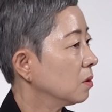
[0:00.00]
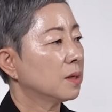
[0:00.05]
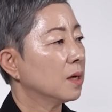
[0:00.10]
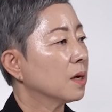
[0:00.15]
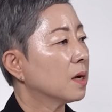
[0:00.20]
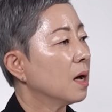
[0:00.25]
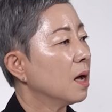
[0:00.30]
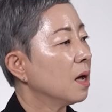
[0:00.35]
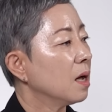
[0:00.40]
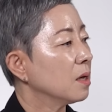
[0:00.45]

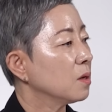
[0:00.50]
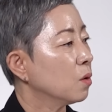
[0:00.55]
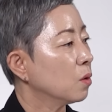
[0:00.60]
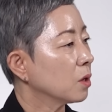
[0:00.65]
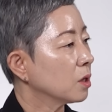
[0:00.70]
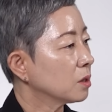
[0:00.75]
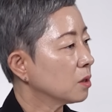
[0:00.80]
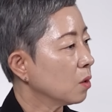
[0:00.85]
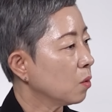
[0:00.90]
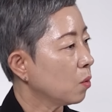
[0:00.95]
제가
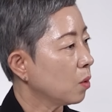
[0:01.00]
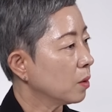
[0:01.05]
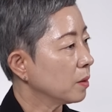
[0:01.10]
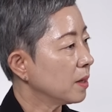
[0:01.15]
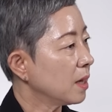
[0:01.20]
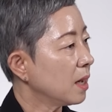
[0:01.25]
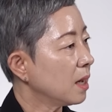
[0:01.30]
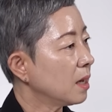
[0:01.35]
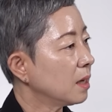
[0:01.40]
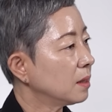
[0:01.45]
여기서
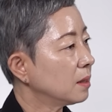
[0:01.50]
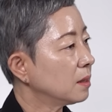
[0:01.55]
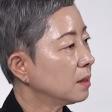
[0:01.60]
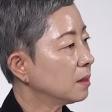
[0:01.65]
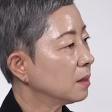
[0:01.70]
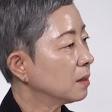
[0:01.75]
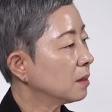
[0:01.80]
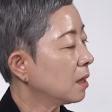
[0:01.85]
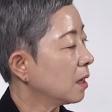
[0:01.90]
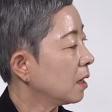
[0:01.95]

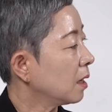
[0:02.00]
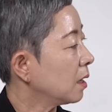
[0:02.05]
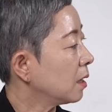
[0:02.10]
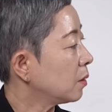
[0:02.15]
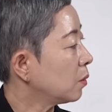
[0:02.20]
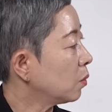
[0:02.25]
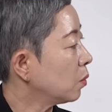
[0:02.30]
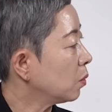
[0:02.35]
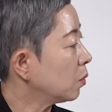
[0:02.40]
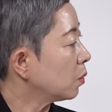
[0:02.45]
원하는
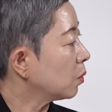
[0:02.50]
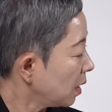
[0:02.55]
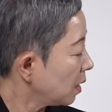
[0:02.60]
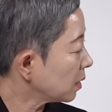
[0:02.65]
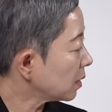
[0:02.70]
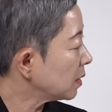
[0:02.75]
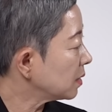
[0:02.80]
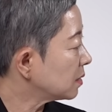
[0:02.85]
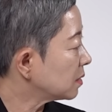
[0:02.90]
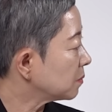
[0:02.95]
대로
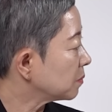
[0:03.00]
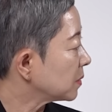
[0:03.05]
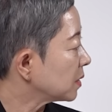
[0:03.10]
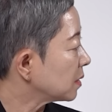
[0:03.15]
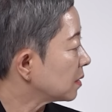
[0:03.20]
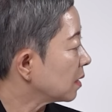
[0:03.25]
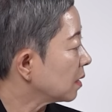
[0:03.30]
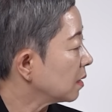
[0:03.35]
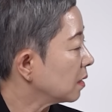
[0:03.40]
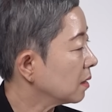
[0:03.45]

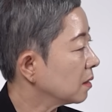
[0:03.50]
하겠습니다.